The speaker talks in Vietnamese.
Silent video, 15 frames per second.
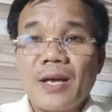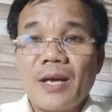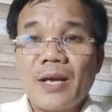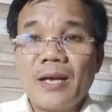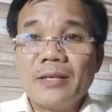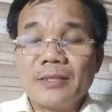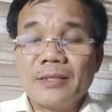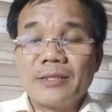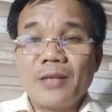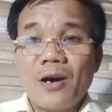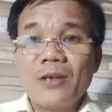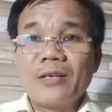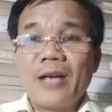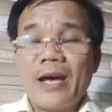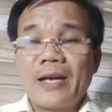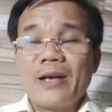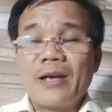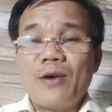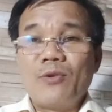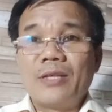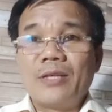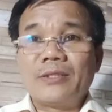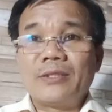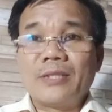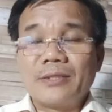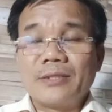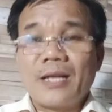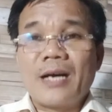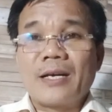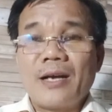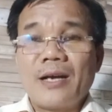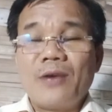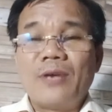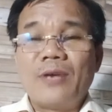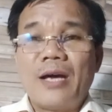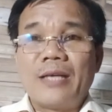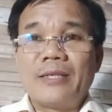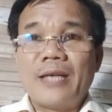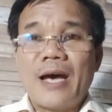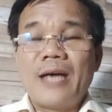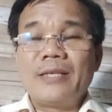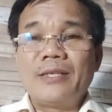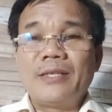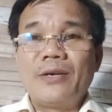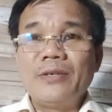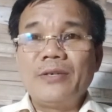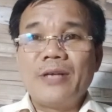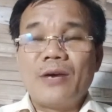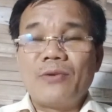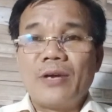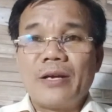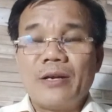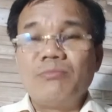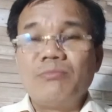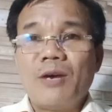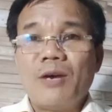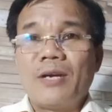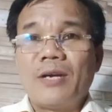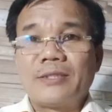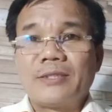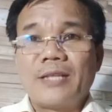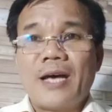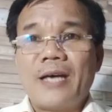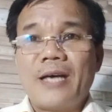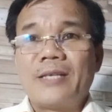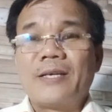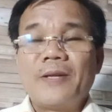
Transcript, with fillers: à, được rõ ràng đâu là sự thật, đâu là giả dối, đâu là đúng, đâu là sai.